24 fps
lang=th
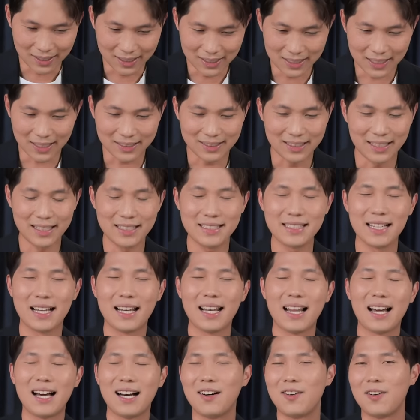เลือกที่จะ
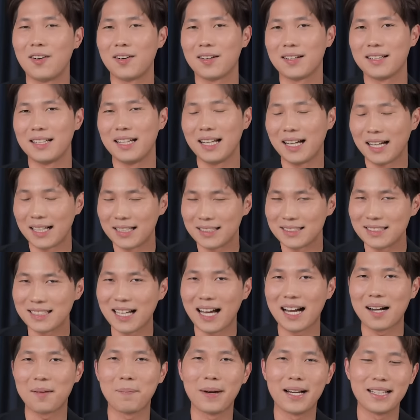ลาออกเดิน
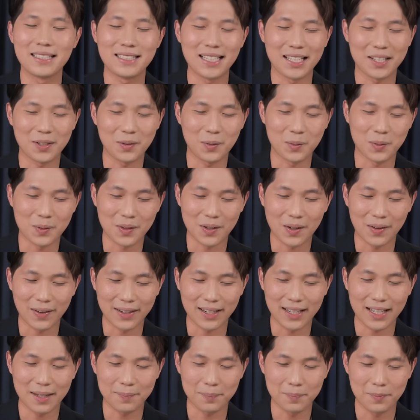จากไปจากองค์ก
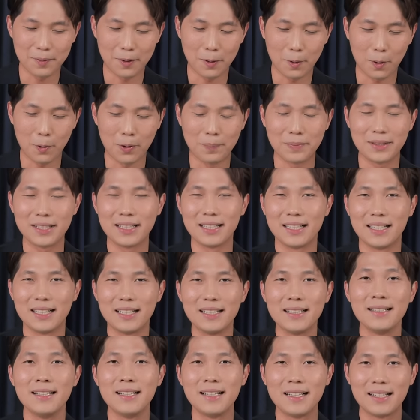รครับรวมถึง
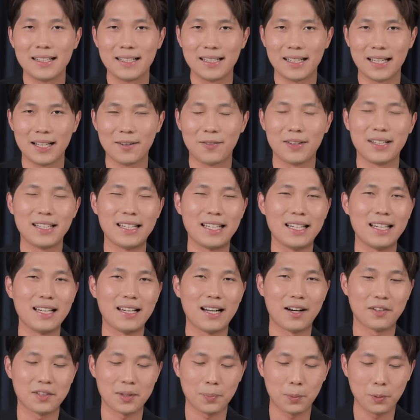ในวันนี้
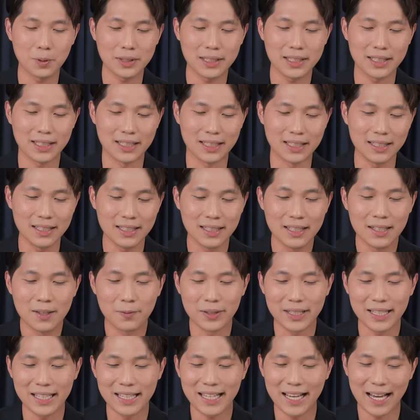เราจะพูดถึง
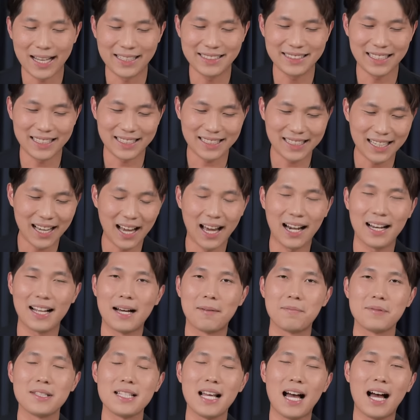วิธีการจัดการ
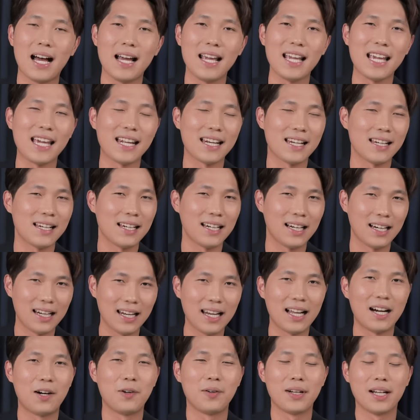กับสาเหตุ
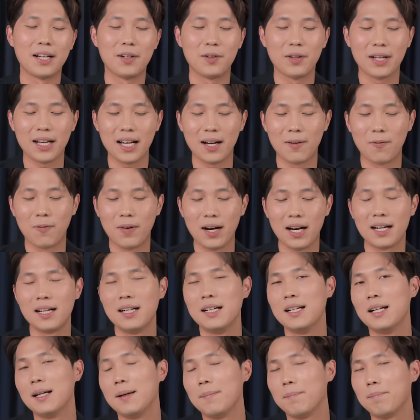เหล่านั้นด้วยครับว่า
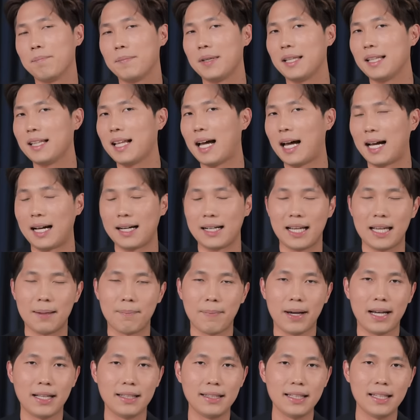มีทางไหน
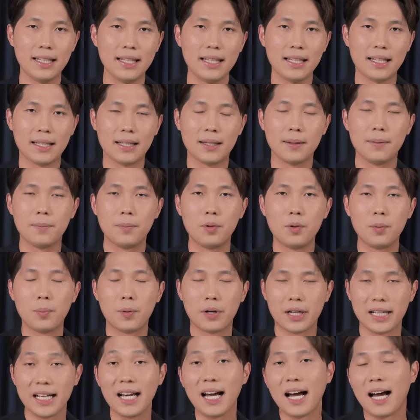ไหมที่ผู้
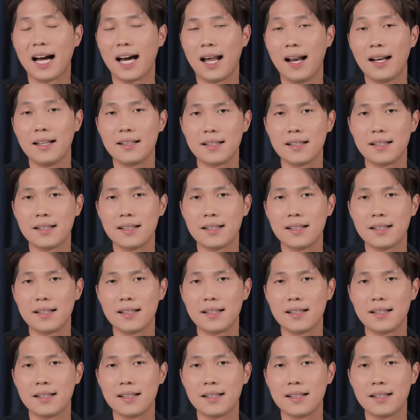บริหาร